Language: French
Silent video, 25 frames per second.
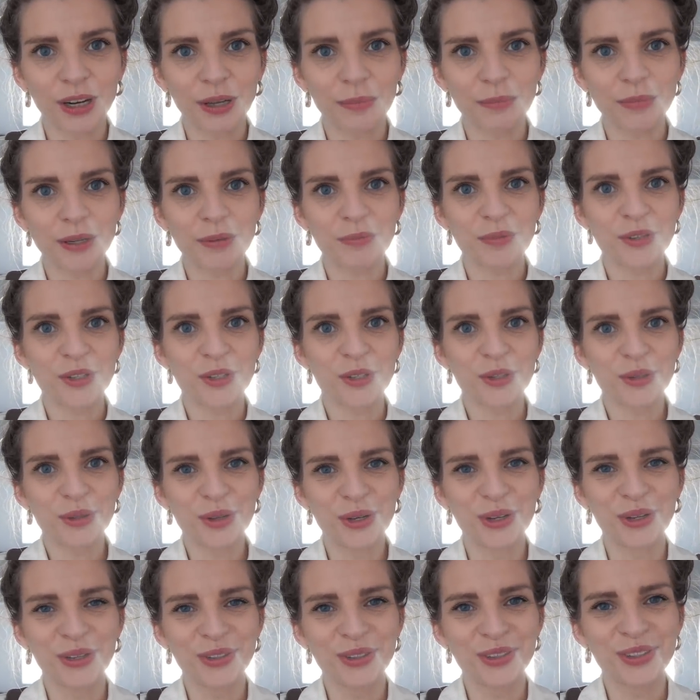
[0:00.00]
la même
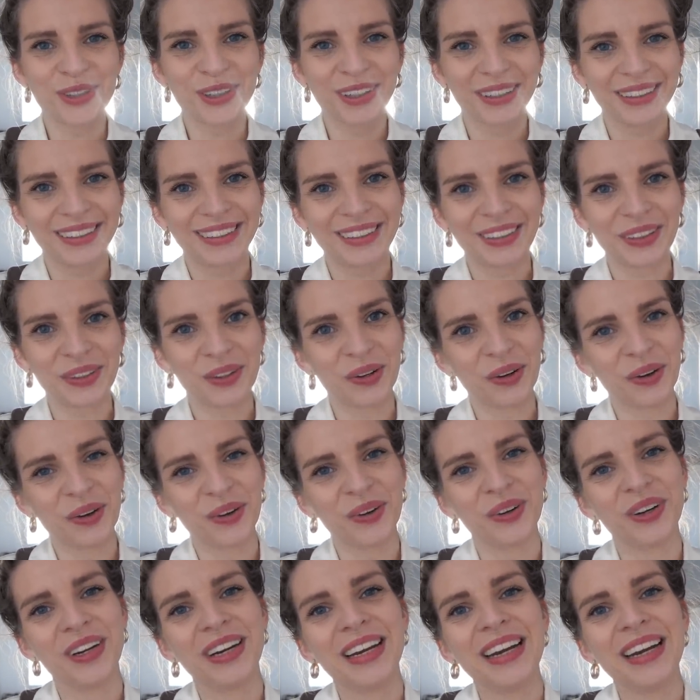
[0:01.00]
chose que,